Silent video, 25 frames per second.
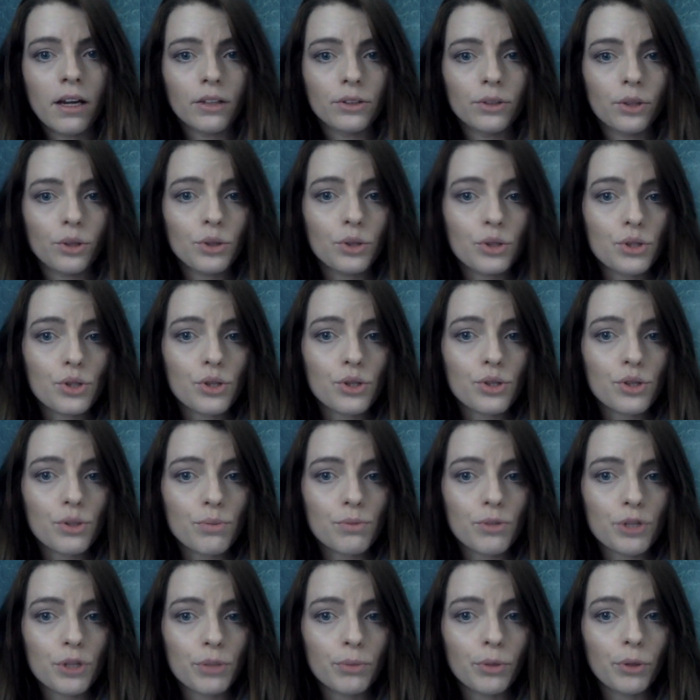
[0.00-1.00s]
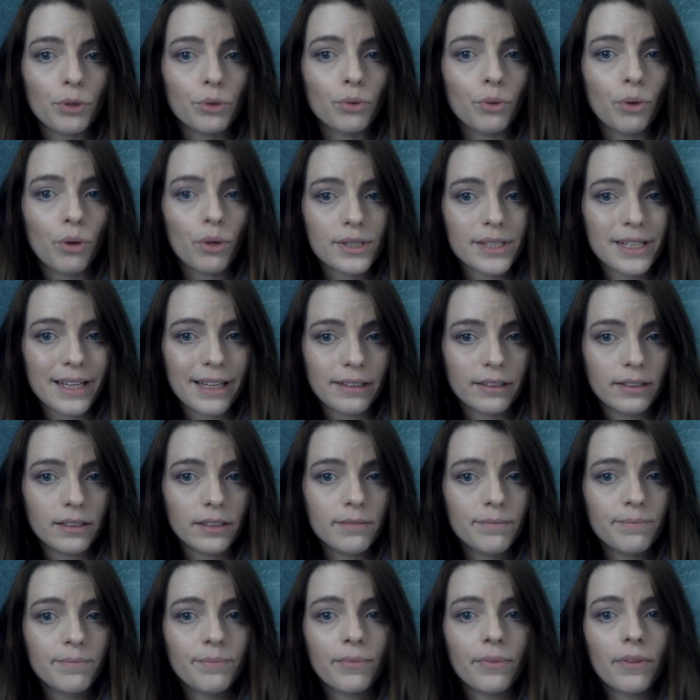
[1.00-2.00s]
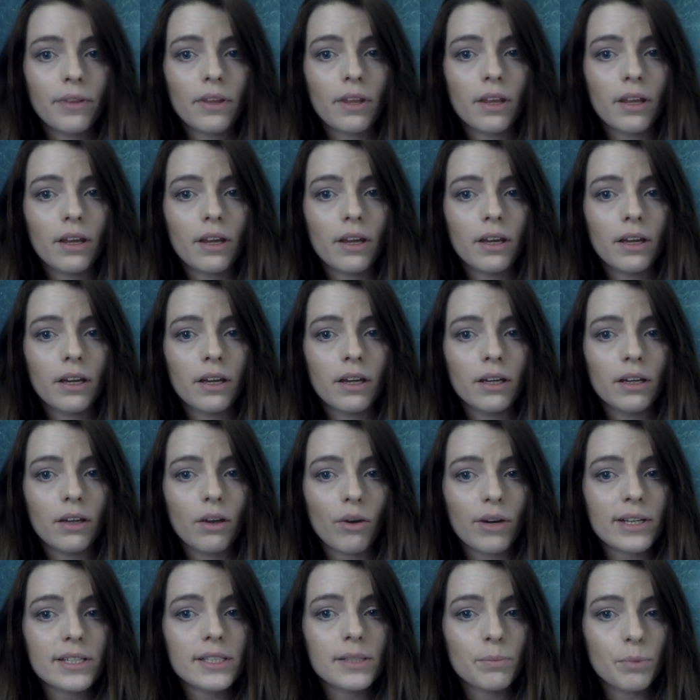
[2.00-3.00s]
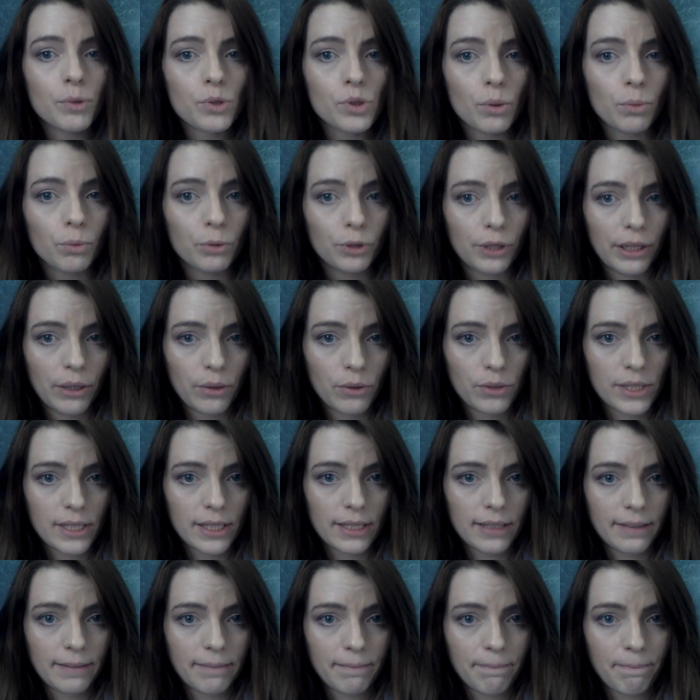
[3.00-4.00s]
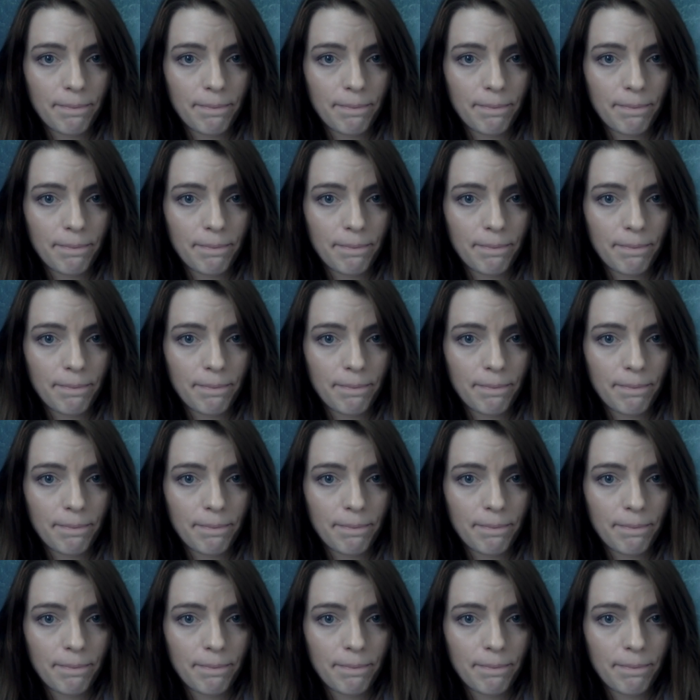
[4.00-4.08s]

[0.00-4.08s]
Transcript: dotyczącą przedmiotu oceny e, oraz sposobu tej oceny.